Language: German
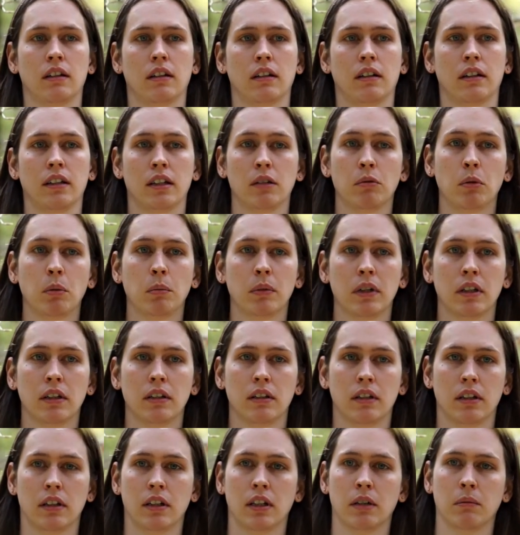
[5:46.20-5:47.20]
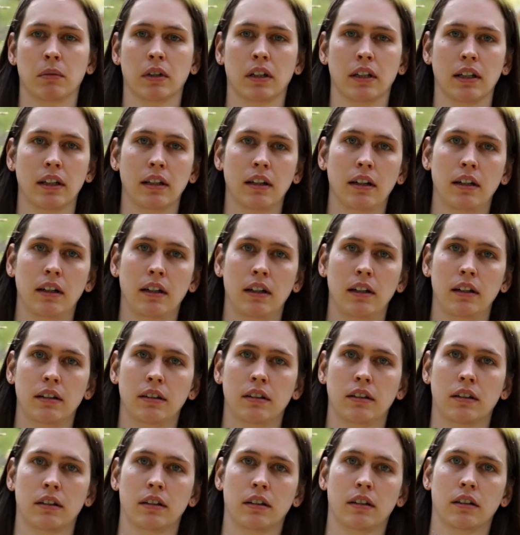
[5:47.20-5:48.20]
In dem Moment, in dem man
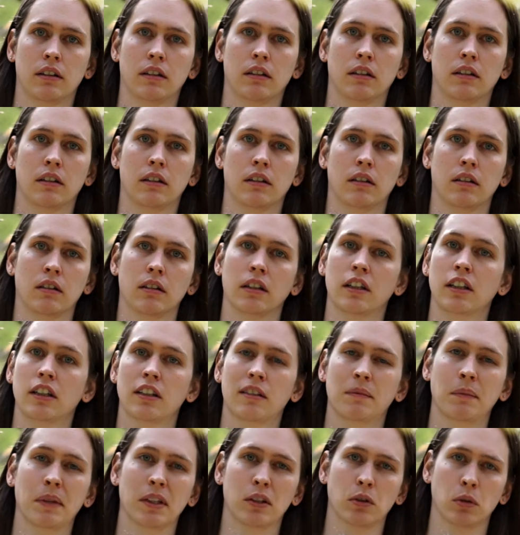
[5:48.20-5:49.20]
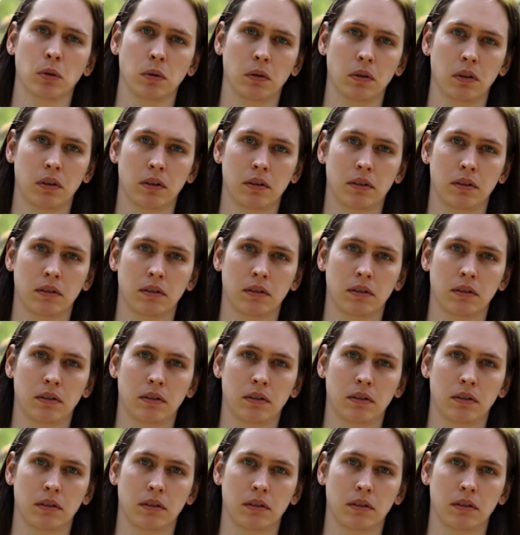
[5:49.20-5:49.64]
innehält und nichts mehr tut.